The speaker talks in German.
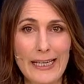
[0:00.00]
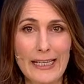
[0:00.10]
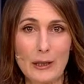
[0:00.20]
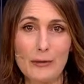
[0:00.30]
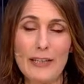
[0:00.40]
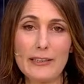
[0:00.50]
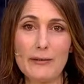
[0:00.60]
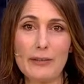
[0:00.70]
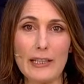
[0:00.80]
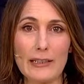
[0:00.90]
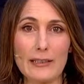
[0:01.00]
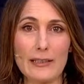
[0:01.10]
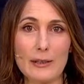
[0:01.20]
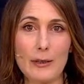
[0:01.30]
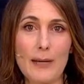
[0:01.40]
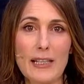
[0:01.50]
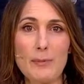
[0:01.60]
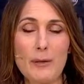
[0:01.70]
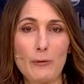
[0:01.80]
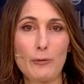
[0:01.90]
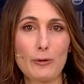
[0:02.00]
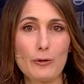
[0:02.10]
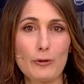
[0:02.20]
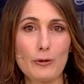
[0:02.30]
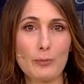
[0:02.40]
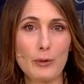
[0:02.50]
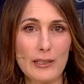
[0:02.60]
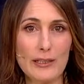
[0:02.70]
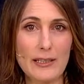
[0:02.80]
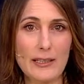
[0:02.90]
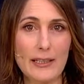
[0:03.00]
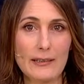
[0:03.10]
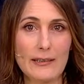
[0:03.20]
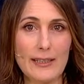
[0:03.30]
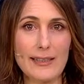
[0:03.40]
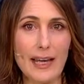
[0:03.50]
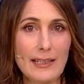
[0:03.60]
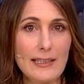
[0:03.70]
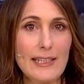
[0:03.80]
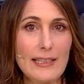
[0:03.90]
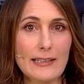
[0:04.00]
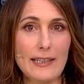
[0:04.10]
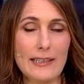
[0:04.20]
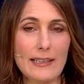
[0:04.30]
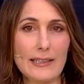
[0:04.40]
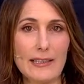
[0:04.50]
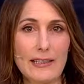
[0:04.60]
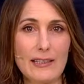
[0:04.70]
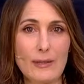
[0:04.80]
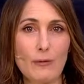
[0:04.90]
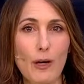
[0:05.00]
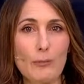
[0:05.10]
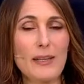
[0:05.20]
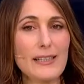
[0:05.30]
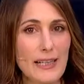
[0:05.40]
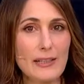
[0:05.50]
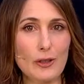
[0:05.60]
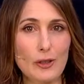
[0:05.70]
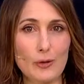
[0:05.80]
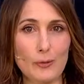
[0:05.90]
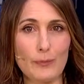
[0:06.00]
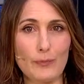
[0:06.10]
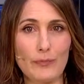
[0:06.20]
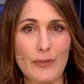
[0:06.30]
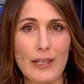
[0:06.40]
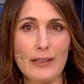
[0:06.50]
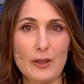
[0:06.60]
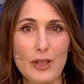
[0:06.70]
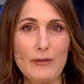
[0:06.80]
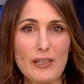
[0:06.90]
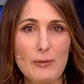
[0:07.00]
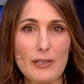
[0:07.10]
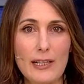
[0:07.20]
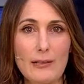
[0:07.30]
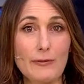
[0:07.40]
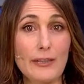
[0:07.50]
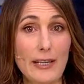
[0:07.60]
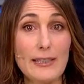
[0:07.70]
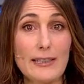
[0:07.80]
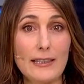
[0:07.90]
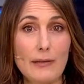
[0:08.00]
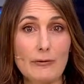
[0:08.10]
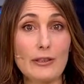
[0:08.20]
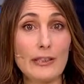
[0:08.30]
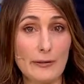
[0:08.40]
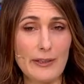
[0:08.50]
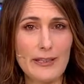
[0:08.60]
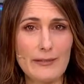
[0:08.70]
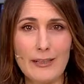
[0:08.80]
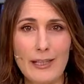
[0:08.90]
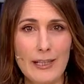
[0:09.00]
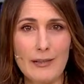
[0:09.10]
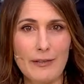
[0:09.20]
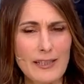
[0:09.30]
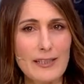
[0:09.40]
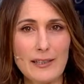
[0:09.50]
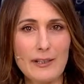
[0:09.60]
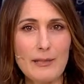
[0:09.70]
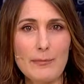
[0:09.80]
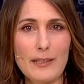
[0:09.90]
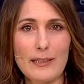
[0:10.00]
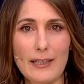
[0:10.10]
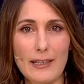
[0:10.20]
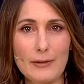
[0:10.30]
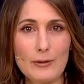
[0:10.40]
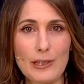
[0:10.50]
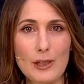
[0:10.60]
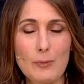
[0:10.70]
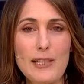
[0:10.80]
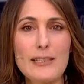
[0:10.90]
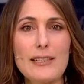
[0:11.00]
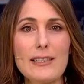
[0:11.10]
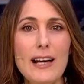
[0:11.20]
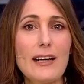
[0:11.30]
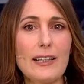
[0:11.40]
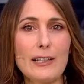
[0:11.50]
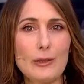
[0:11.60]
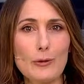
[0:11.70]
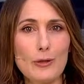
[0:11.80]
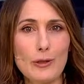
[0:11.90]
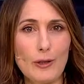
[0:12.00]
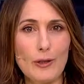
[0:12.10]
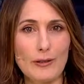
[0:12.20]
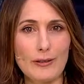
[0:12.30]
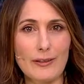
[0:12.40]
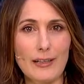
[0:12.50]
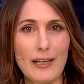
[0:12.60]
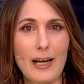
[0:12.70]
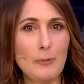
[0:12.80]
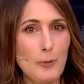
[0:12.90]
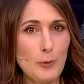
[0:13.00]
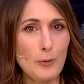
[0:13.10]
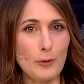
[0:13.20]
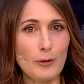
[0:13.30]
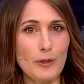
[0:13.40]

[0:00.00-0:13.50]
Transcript: Doch weit gefehlt. Commerzbankführung und Politik hätten das Anliegen der ING sofort beiseite geschoben. Geschäftsmodell, Finanzkraft, Gewinn. Fast gewinnt man den Eindruck, als spiele dies gar keine große Rolle. Apropos,